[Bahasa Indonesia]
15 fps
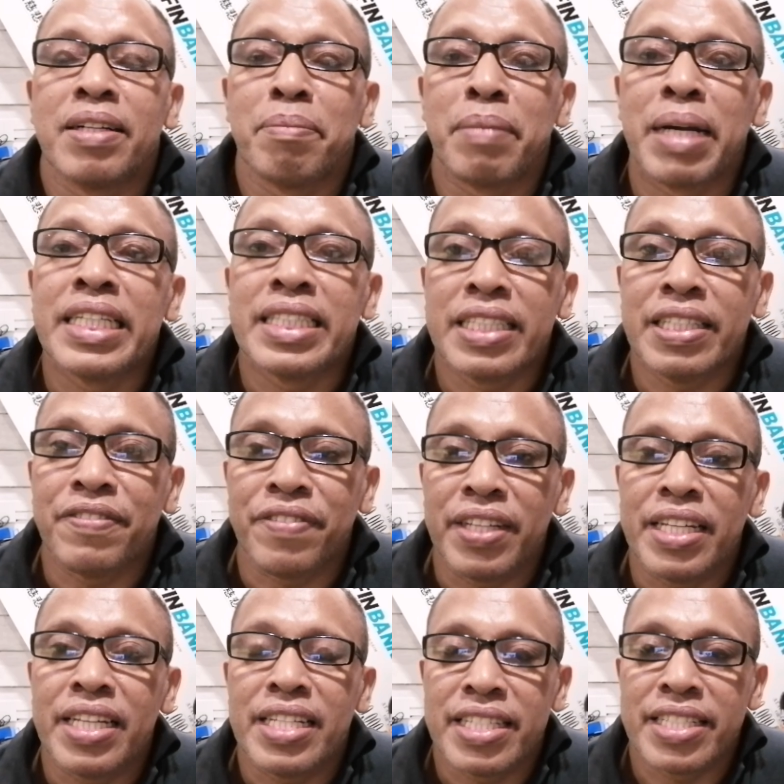
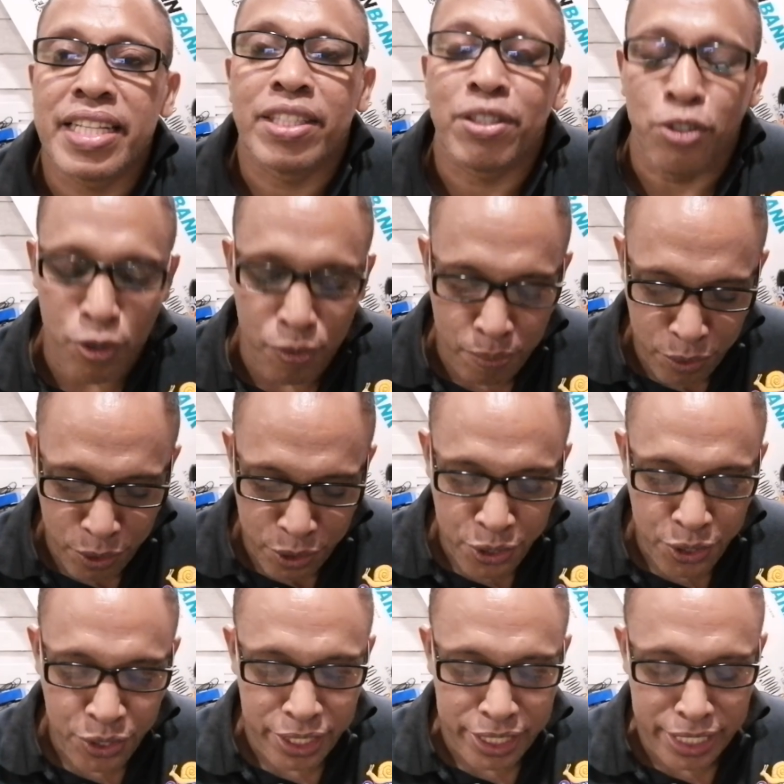MyTV set combo
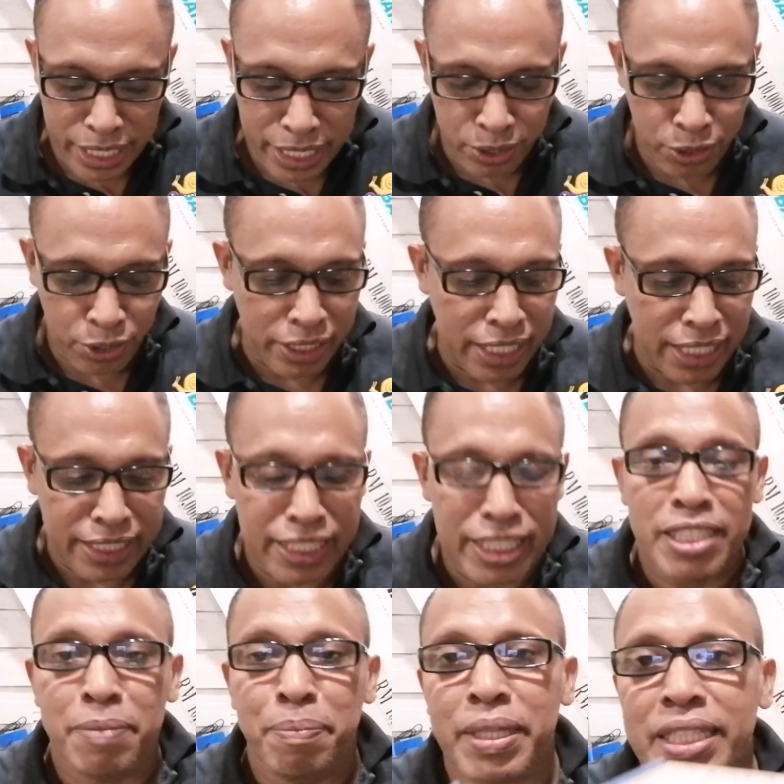yang kotaknya
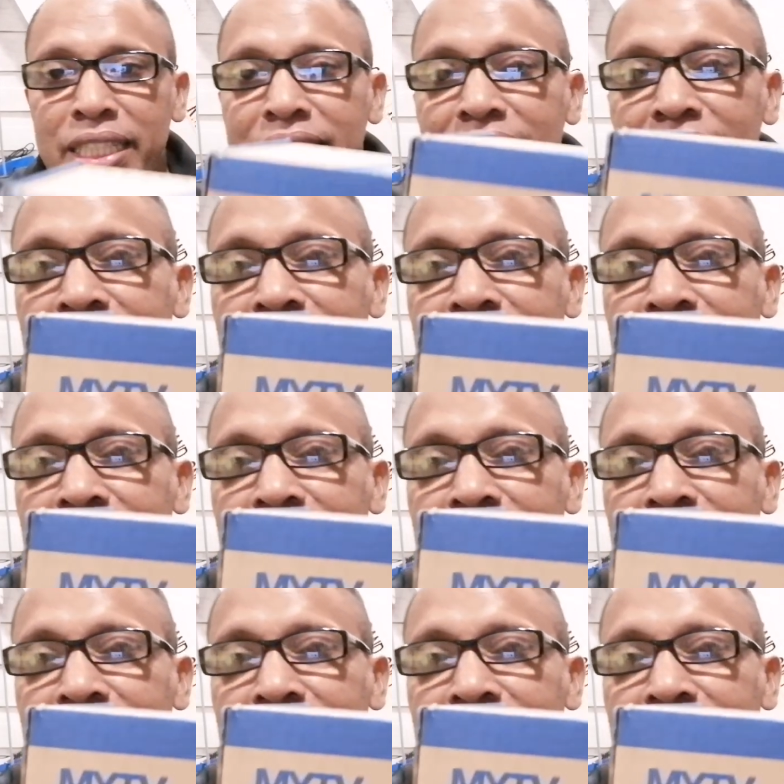seperti